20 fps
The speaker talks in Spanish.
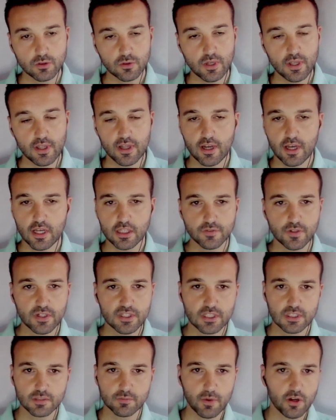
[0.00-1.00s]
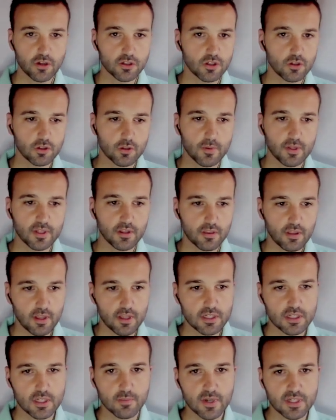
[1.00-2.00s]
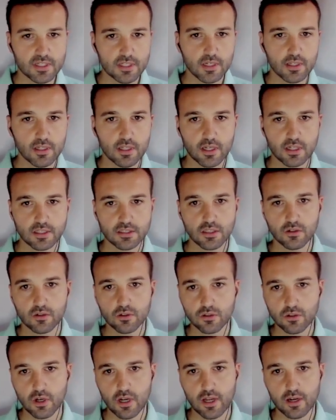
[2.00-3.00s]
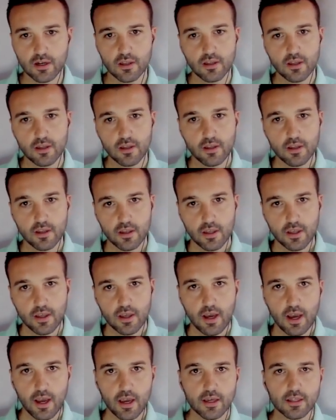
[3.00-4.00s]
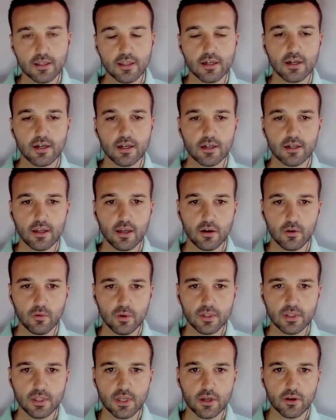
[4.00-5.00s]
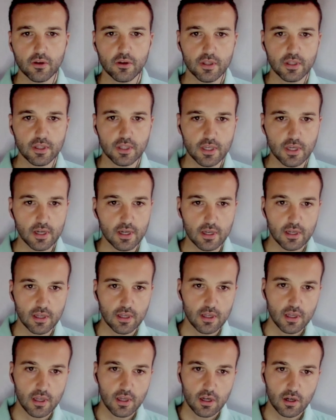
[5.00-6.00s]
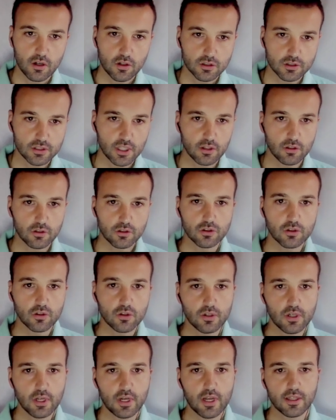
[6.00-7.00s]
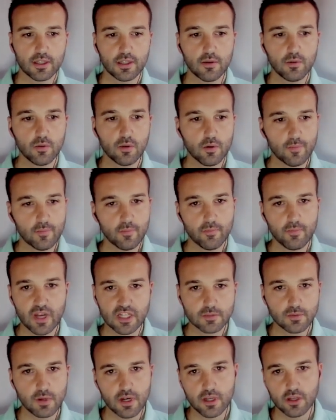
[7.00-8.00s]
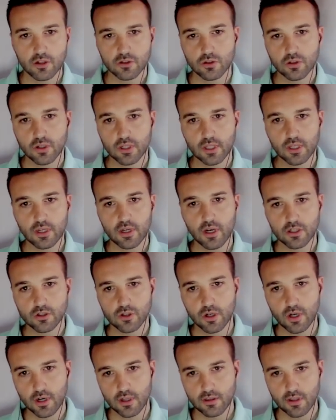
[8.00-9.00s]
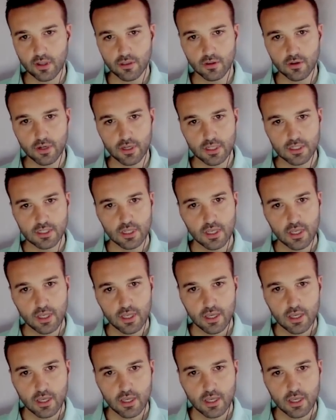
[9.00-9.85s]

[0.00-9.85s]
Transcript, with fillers: es una de las fases menos automatizadas y más críticas de controlar. Hay que tener en cuenta que hoy en día los datos son el activo más valioso que tienen las organizaciones